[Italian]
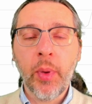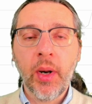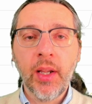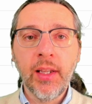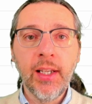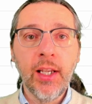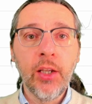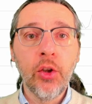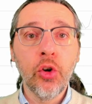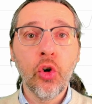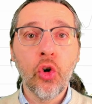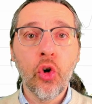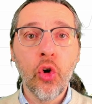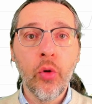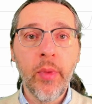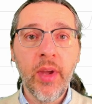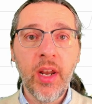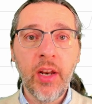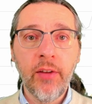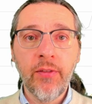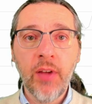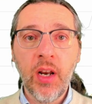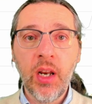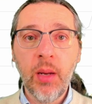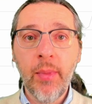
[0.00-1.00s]
prendendo come
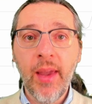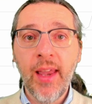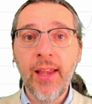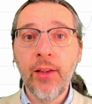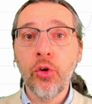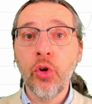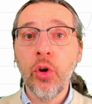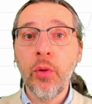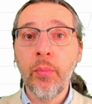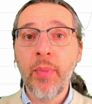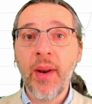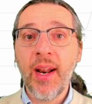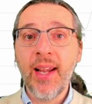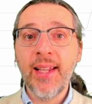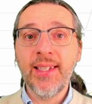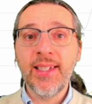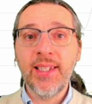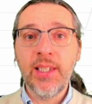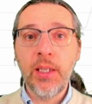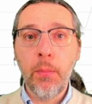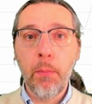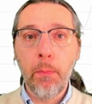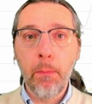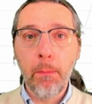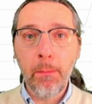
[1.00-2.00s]
riferimento i
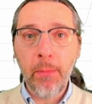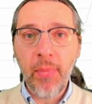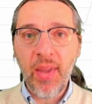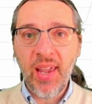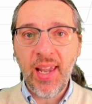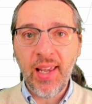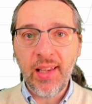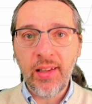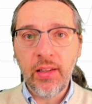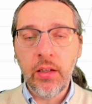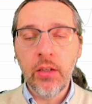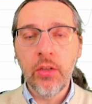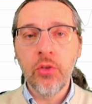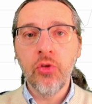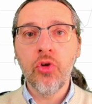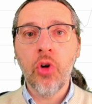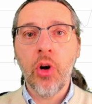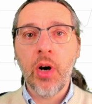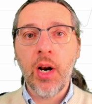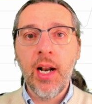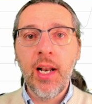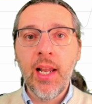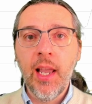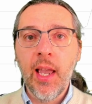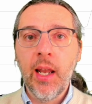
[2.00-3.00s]
prezzi medi
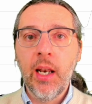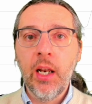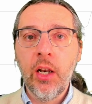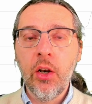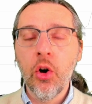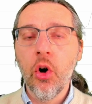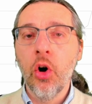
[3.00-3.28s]
giornalieri,